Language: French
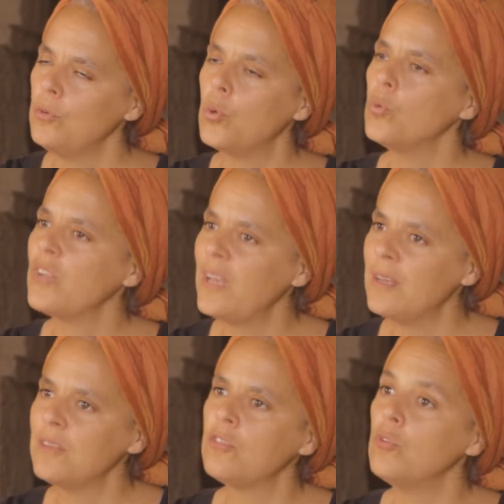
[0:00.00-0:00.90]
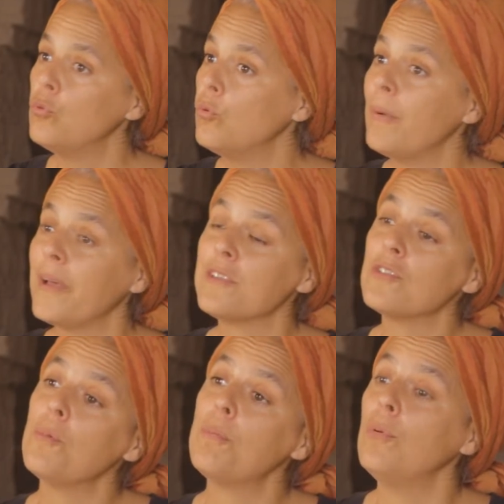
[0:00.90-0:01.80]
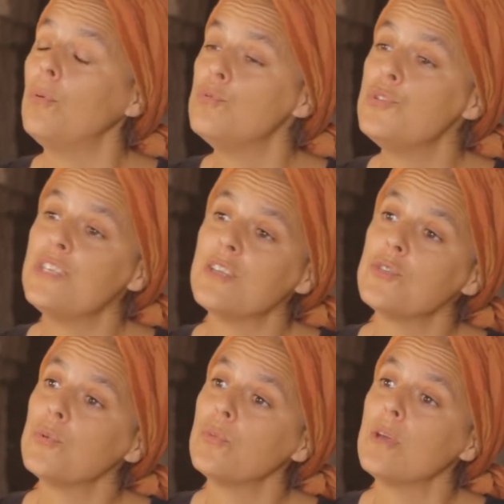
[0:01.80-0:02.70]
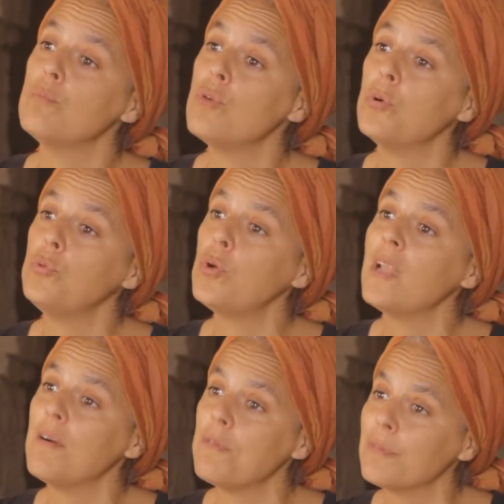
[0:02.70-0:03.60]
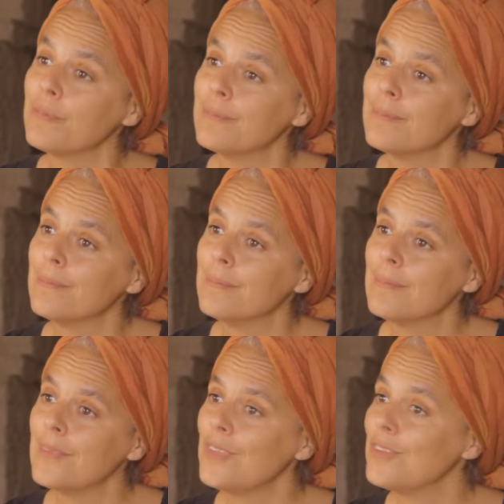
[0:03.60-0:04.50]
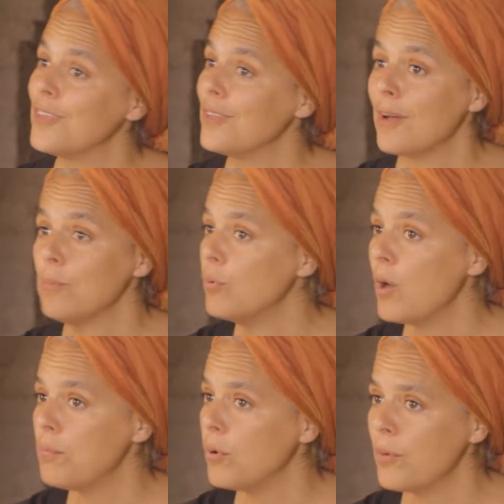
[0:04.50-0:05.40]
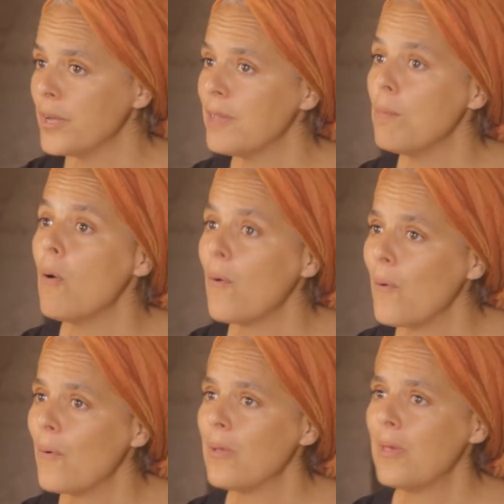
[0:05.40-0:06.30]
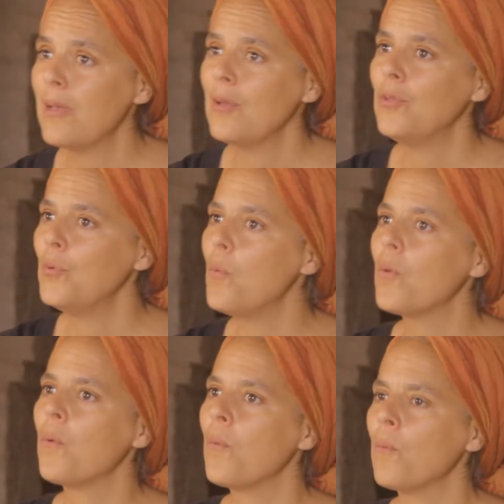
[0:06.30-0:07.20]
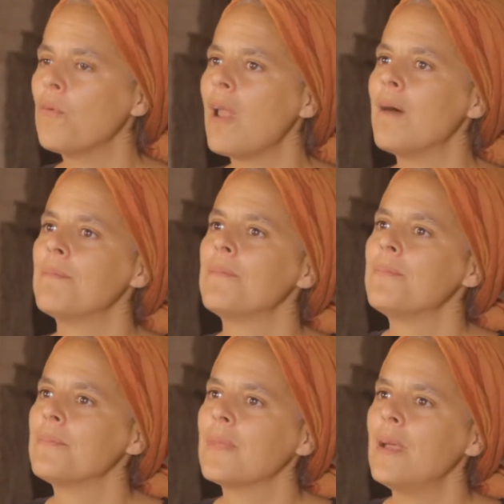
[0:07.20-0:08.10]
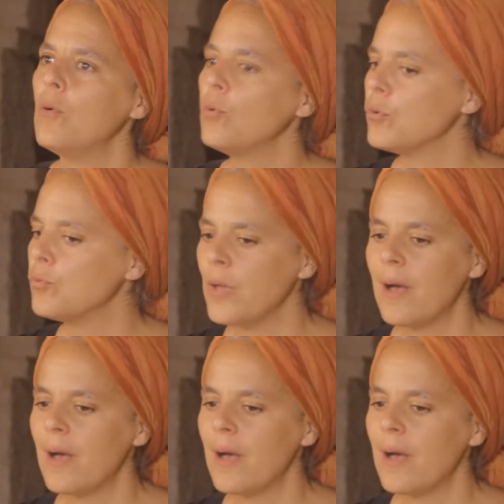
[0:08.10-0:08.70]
contraintes, dont par exemple l'utilisation d'un bois autoclave, ce qui est un bois pour moi qui est mort. Donc euh, voilà. En tout